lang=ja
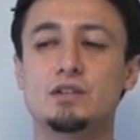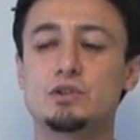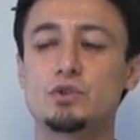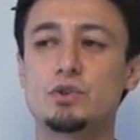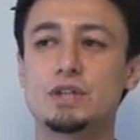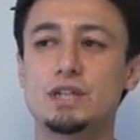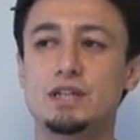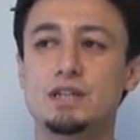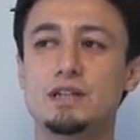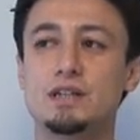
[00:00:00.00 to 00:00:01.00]
その時
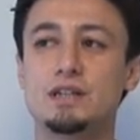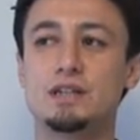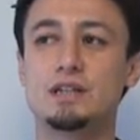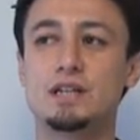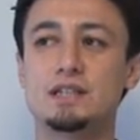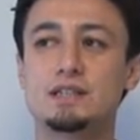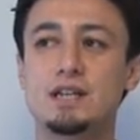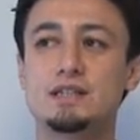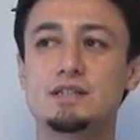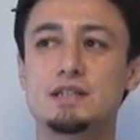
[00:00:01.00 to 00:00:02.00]
にえー、
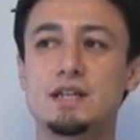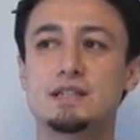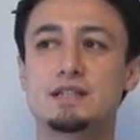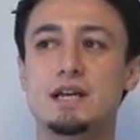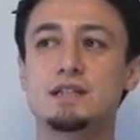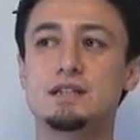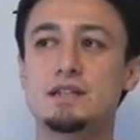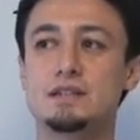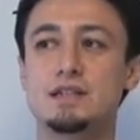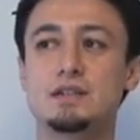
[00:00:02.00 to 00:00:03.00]
先生3
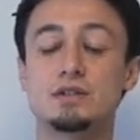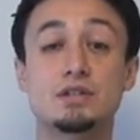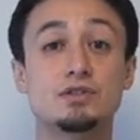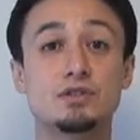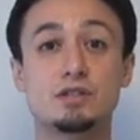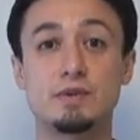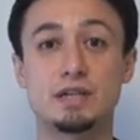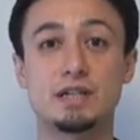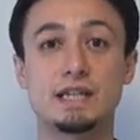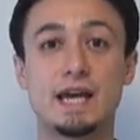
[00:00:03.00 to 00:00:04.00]
人生徒さん11
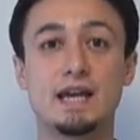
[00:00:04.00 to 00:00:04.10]
名ぐらい